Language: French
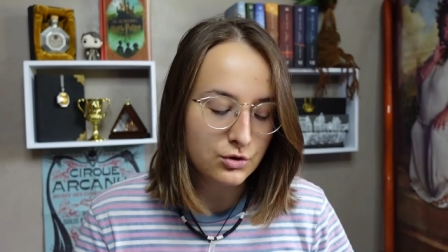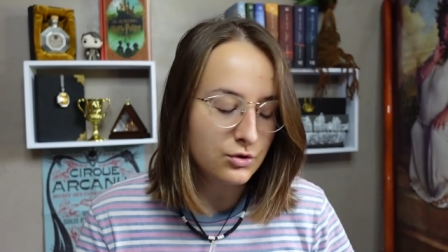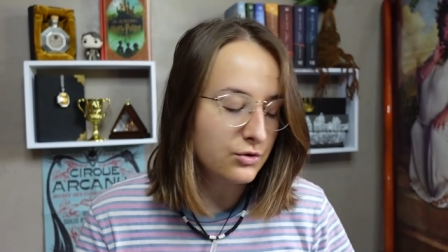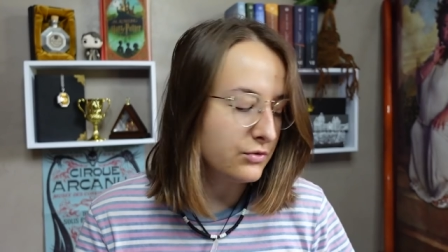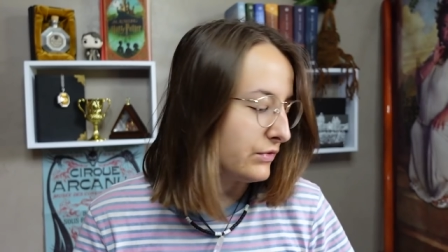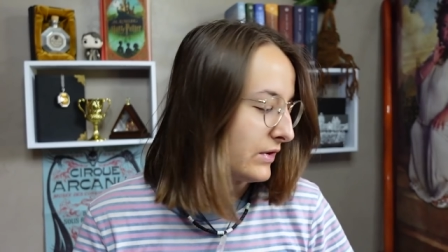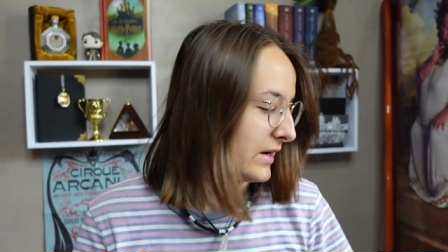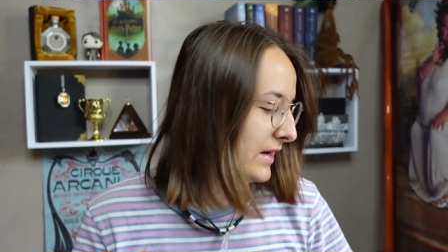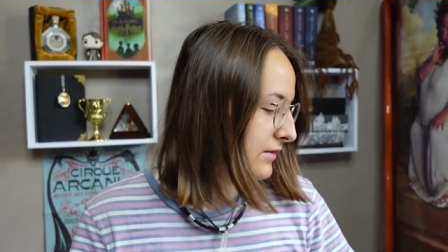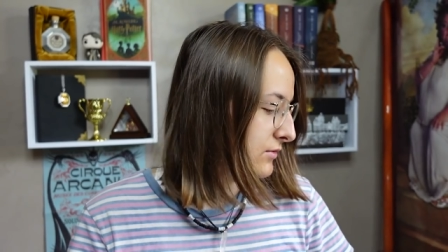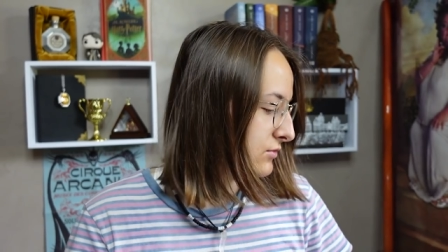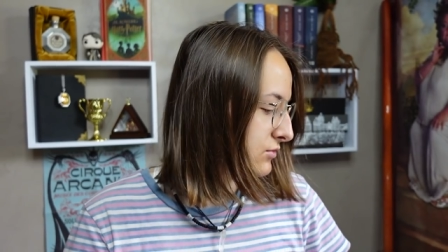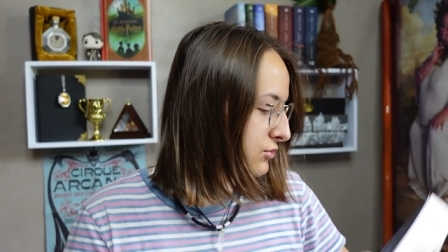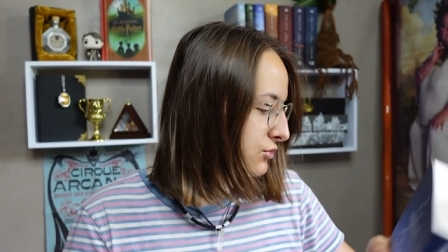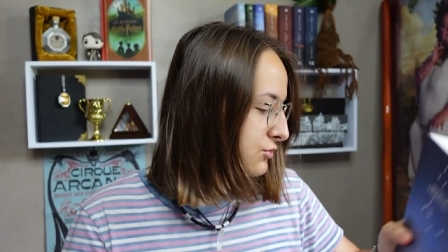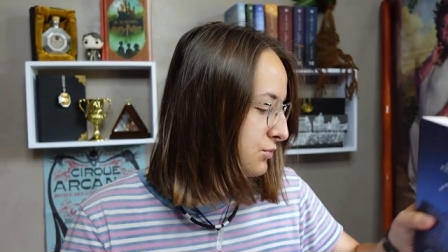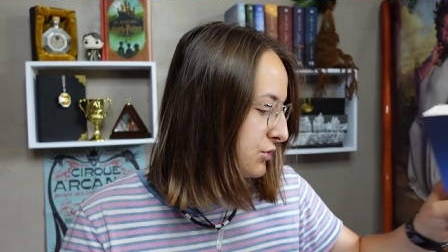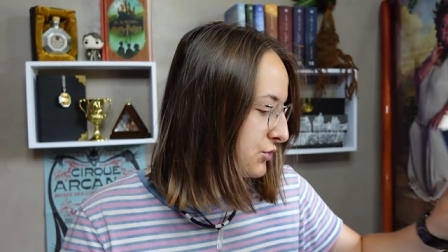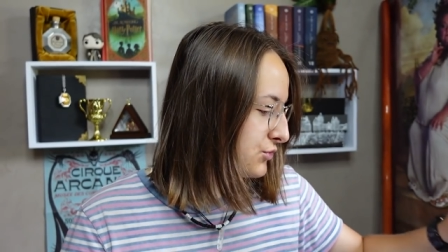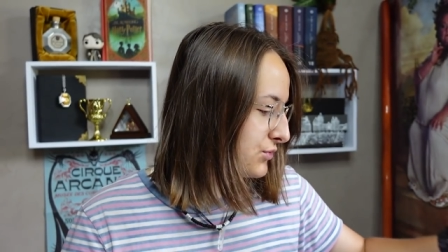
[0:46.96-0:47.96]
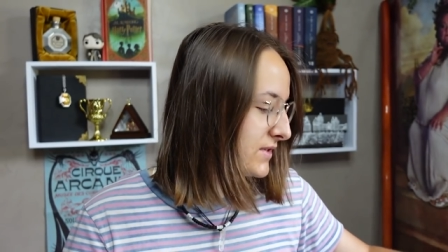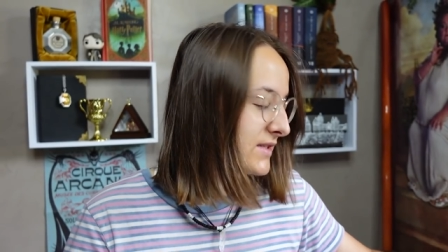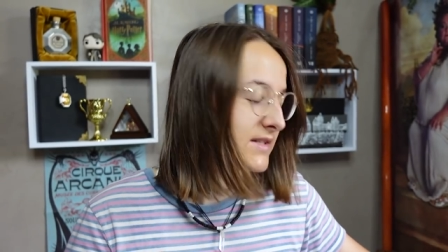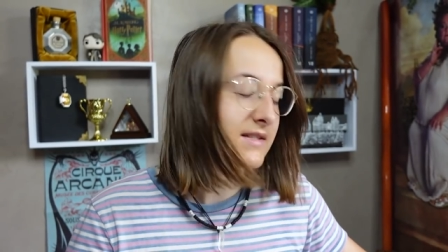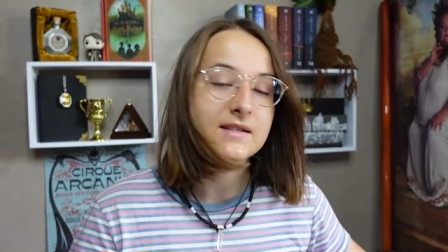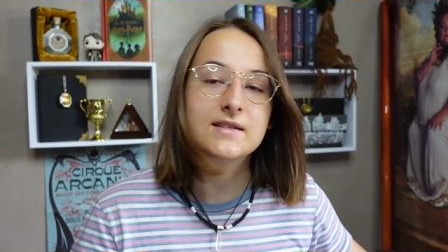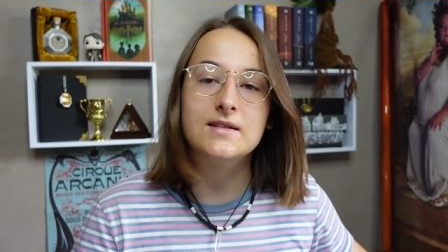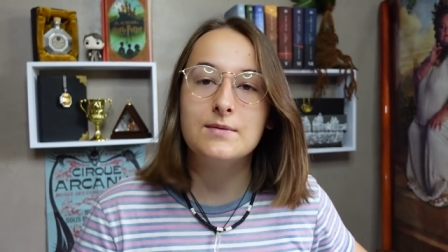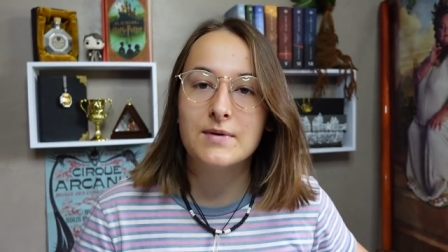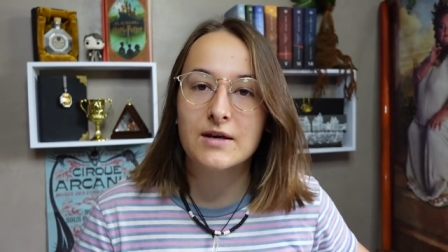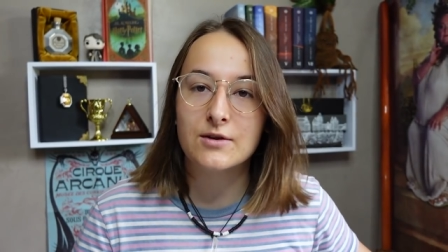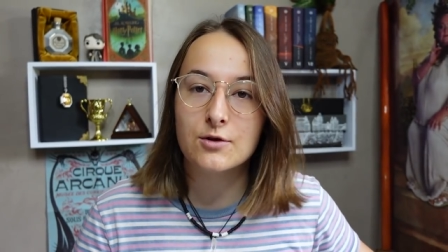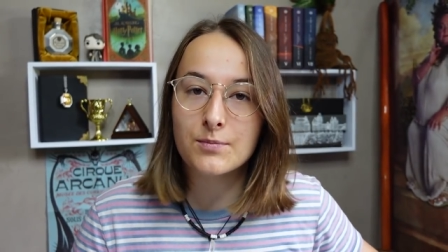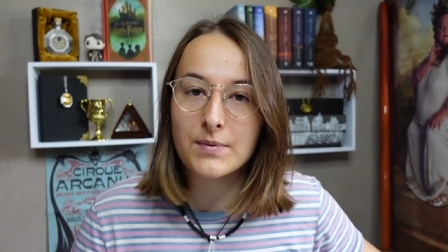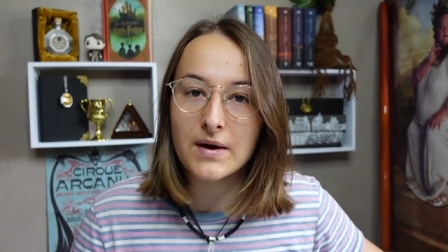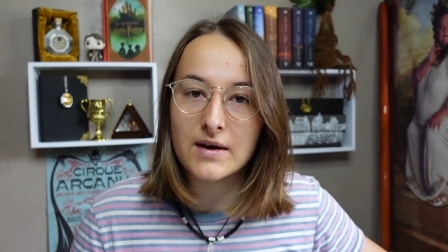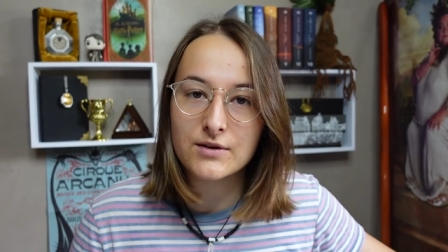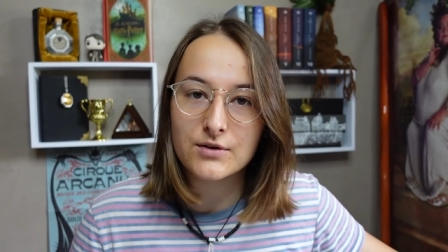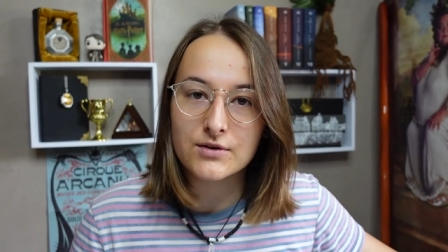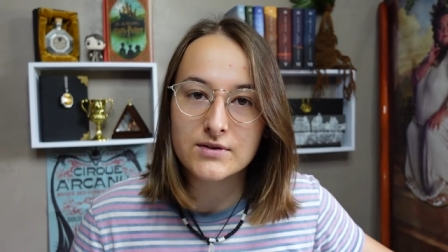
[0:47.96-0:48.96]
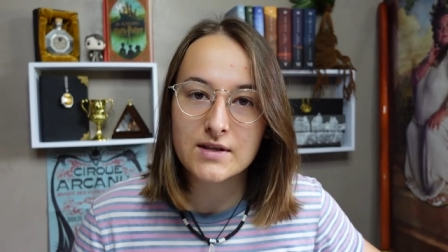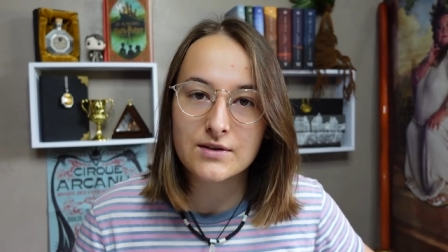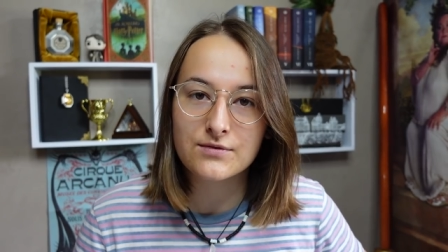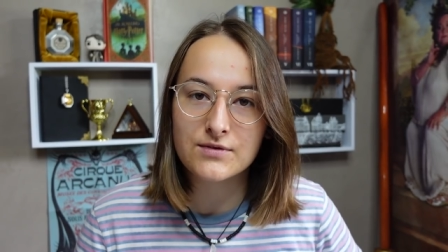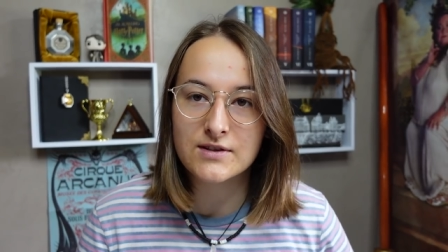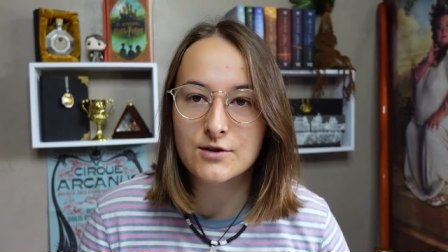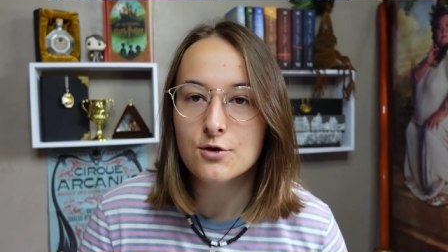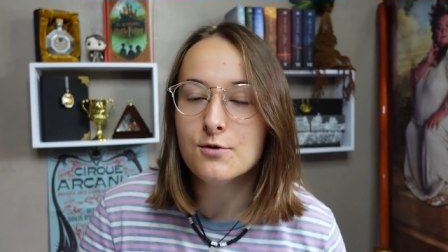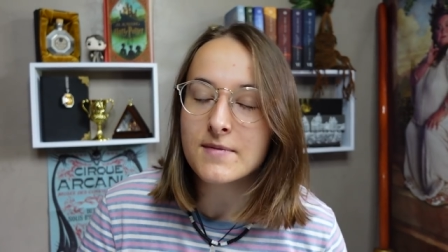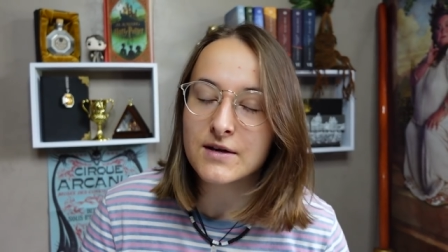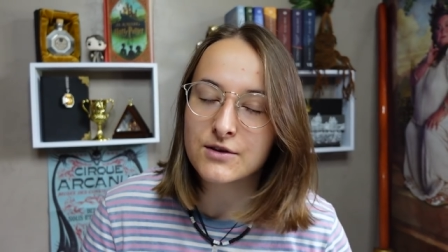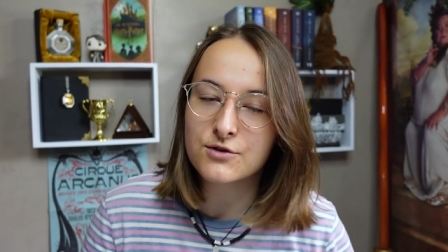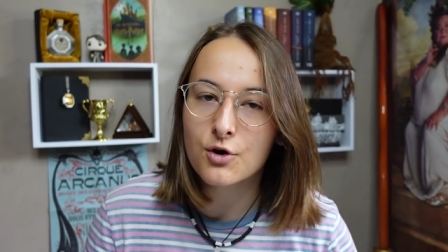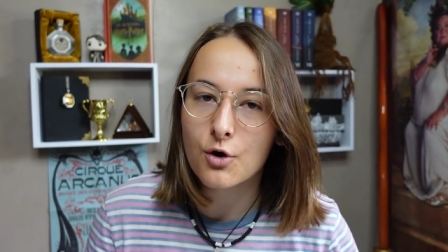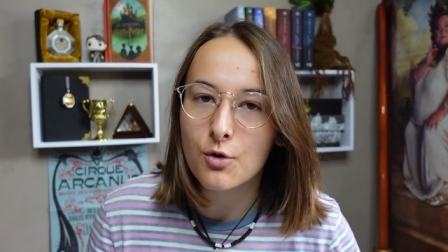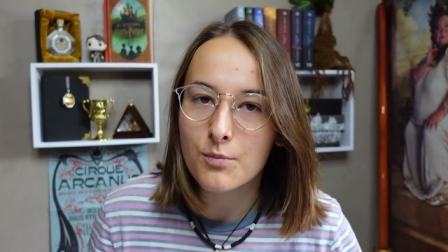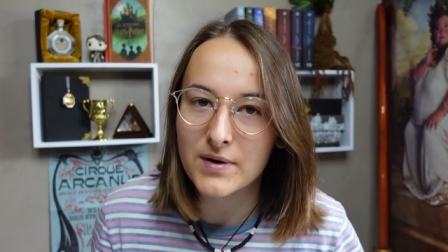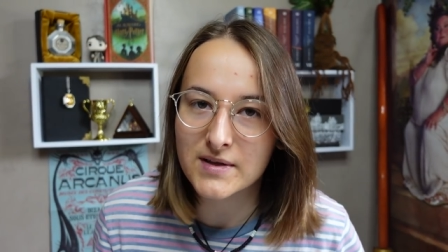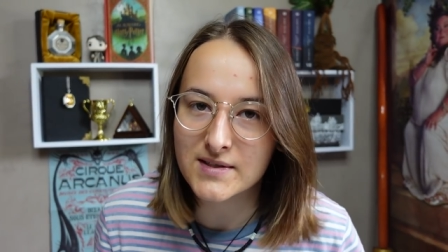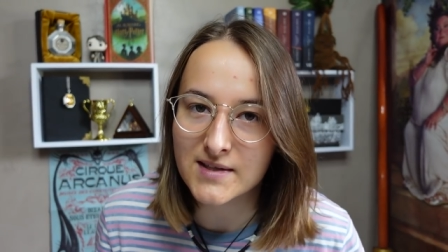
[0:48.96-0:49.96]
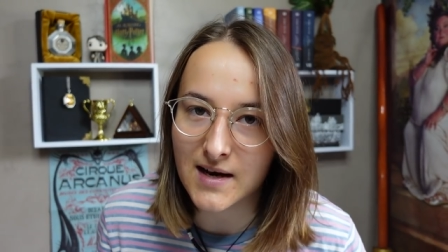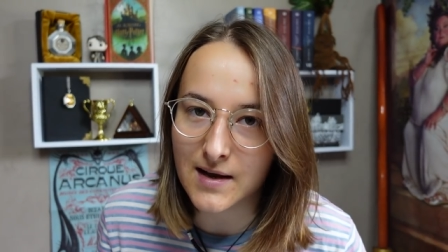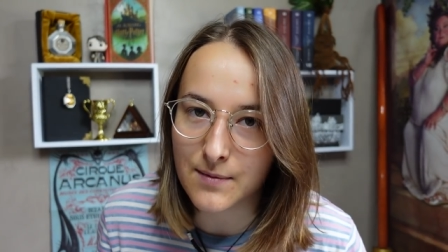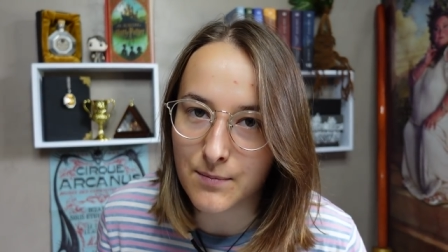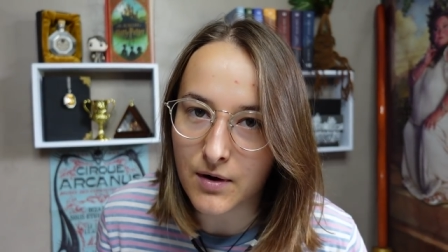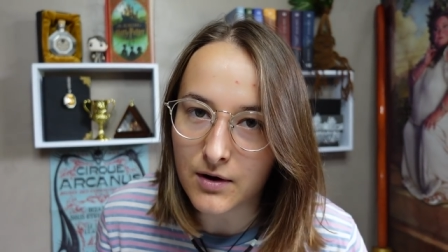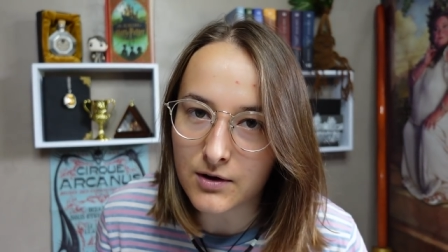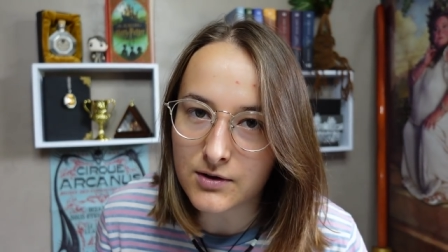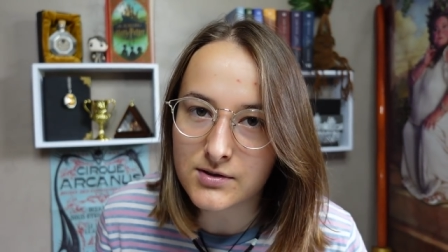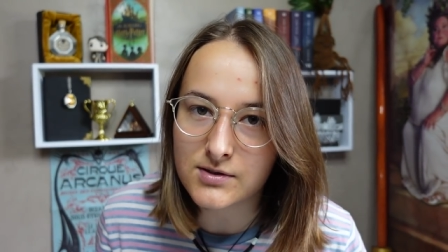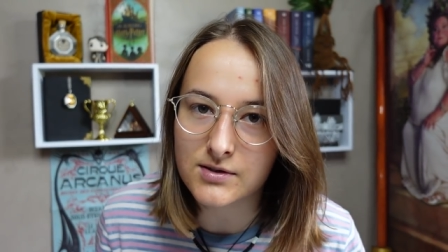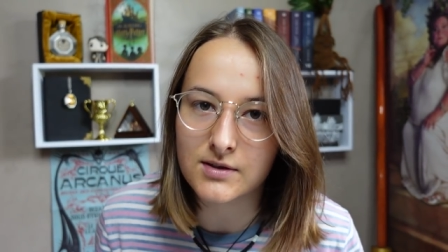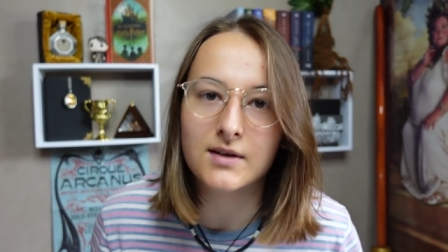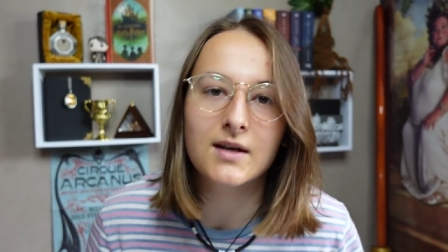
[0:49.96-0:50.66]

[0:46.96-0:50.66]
Du coup voilà, donc je me suis dit c'était bien d'en parler dans cette vidéo, maintenant on passe à la box,